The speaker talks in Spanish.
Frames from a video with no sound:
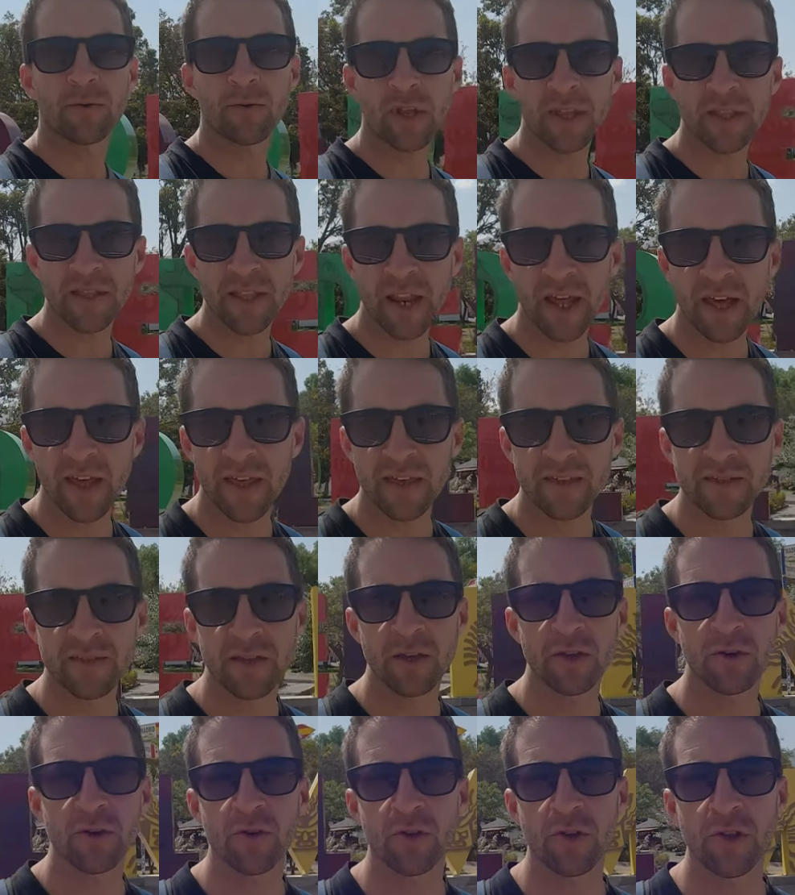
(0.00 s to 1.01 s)
paga una entrada de
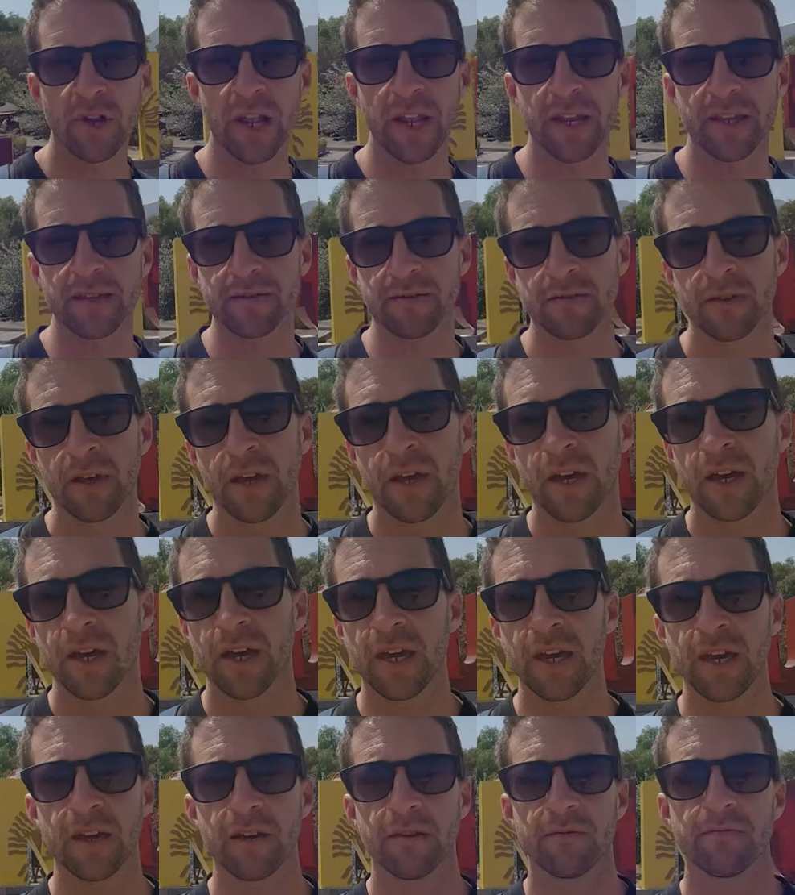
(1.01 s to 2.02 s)
5 dólares
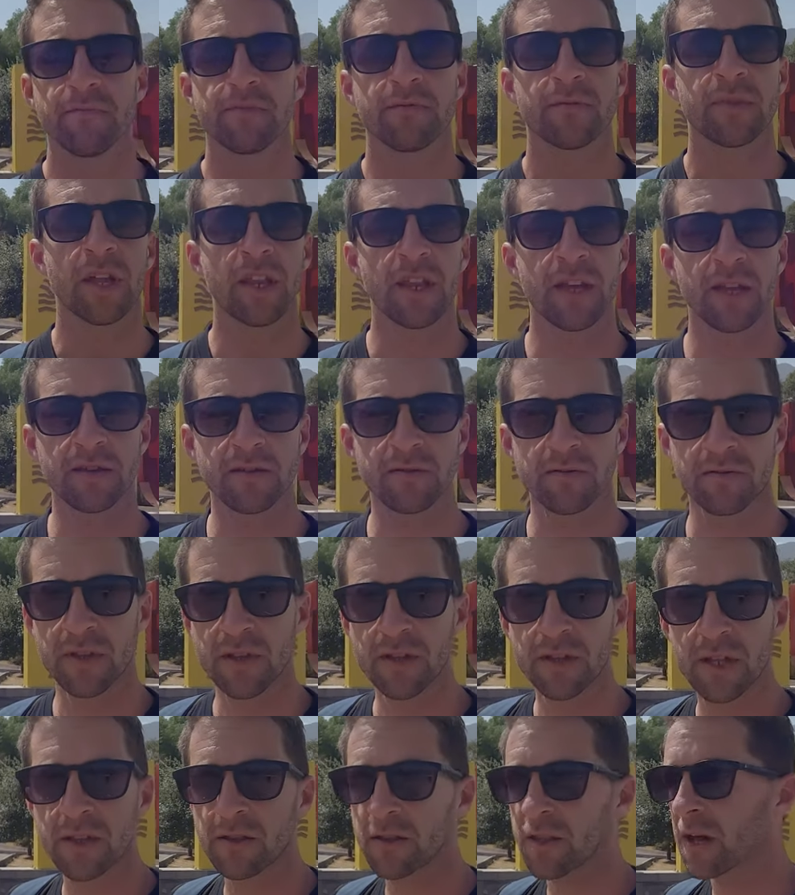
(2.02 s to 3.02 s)
y tenés
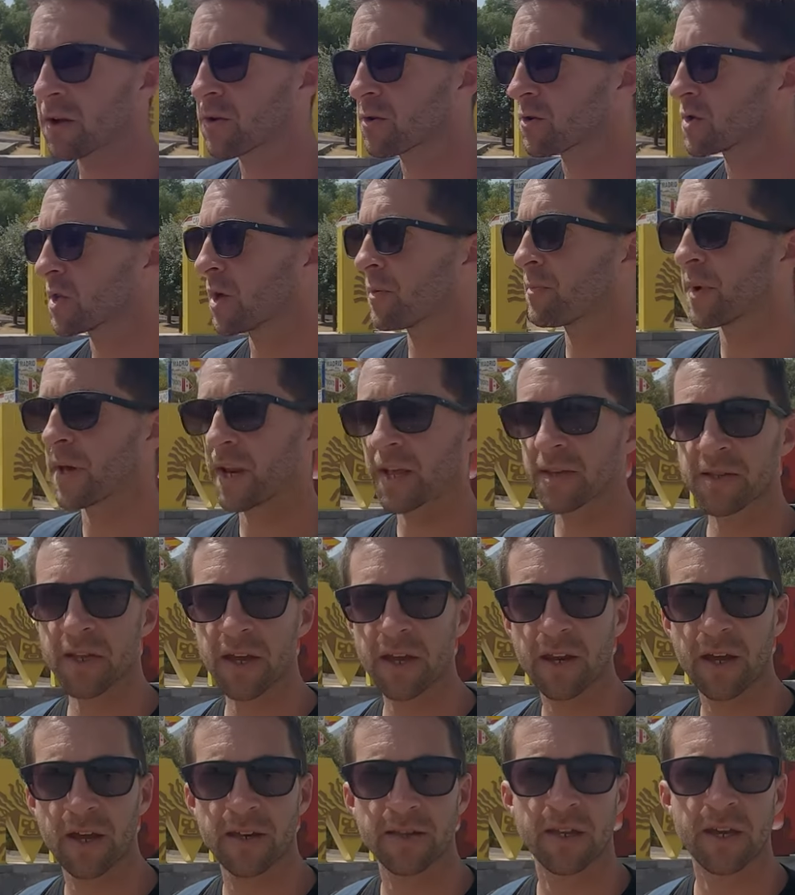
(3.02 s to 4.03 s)
distintas cosas para
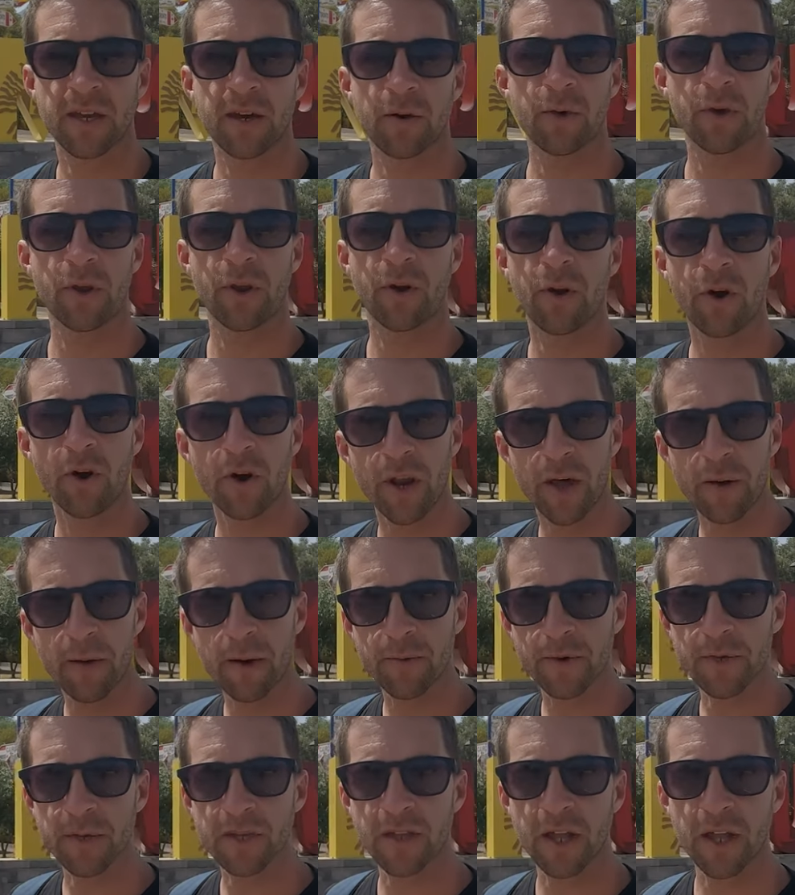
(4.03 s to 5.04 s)
hacer, así que bueno, ahora
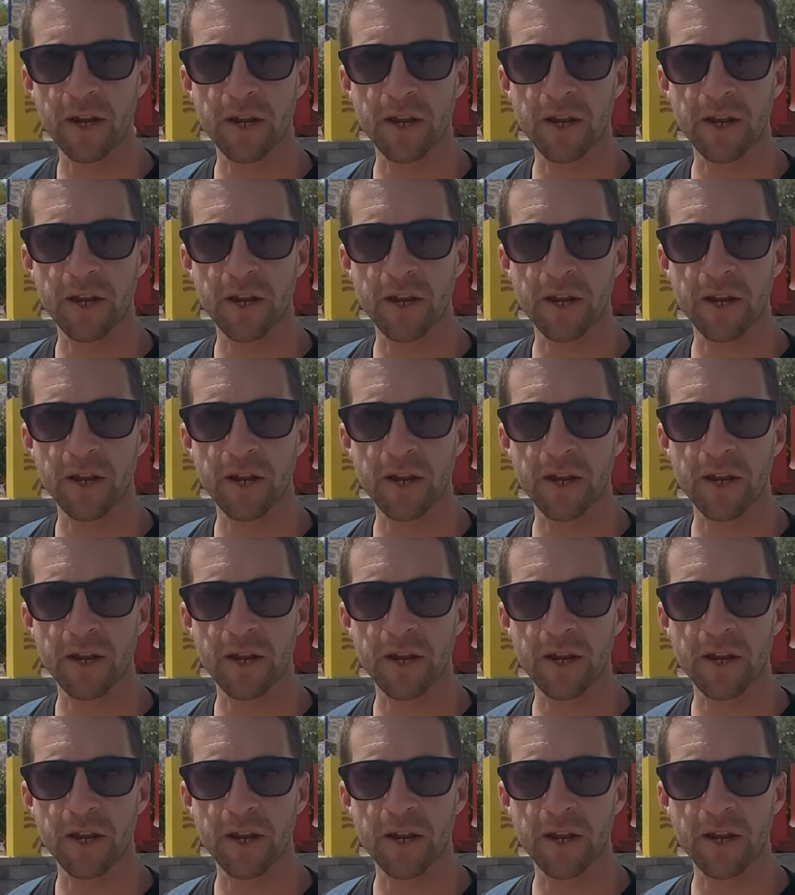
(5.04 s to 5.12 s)
vamos a